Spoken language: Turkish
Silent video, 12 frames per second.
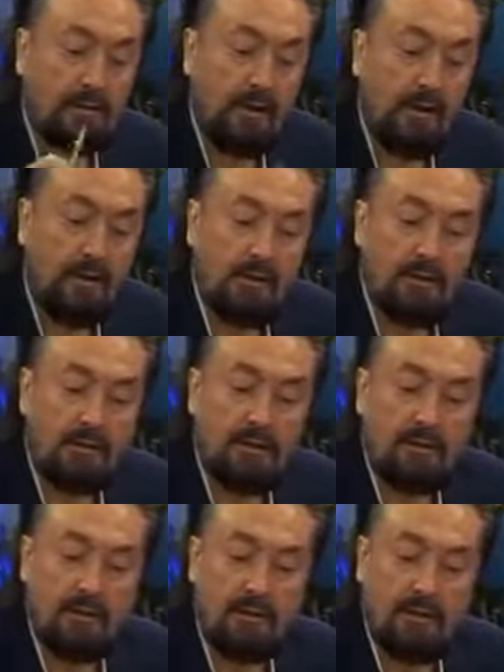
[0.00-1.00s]
E, cahil
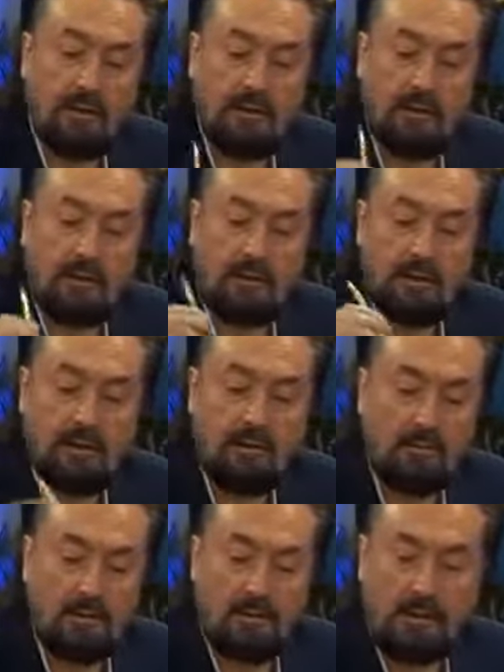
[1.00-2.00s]
insanlara,
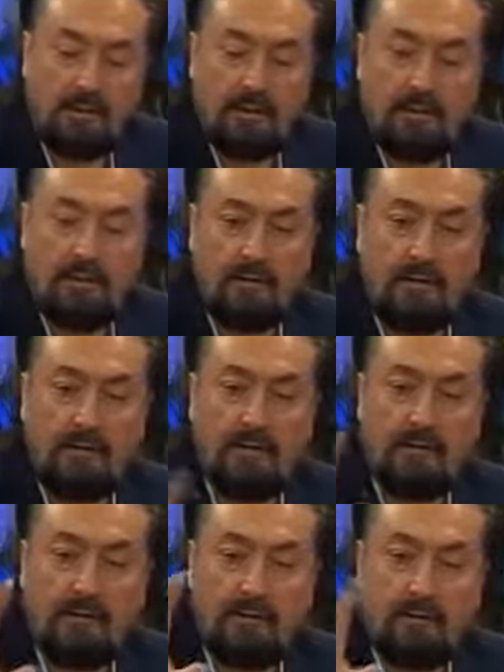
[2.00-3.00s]
kararmış insanlara
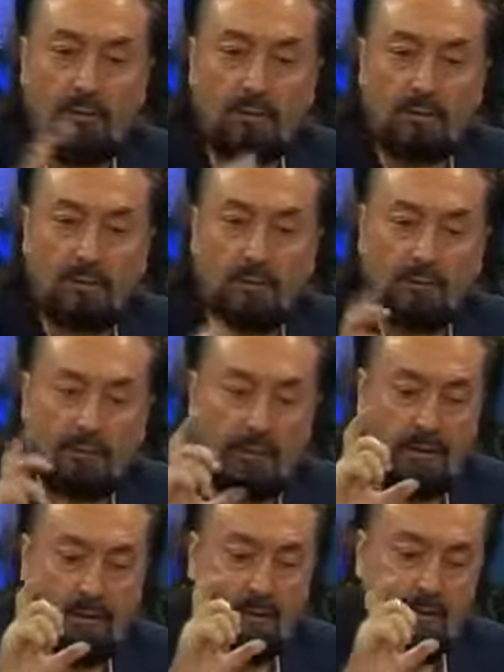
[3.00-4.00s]
oturup
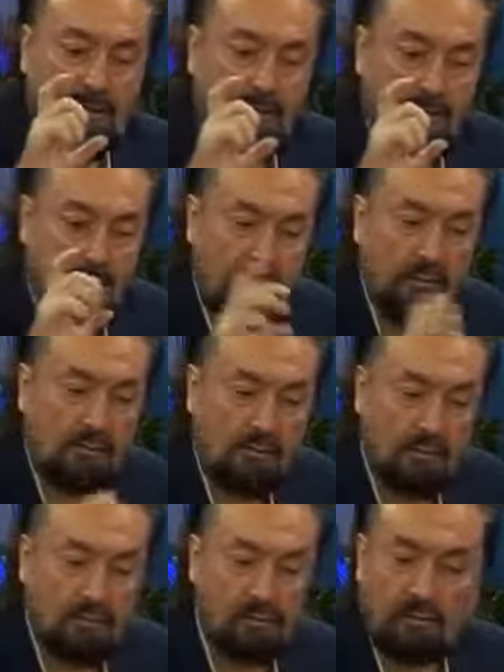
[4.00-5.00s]
e, sert
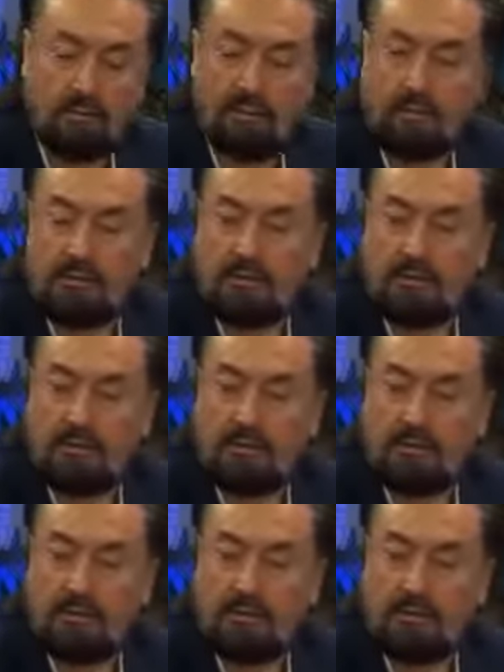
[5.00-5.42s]
uslup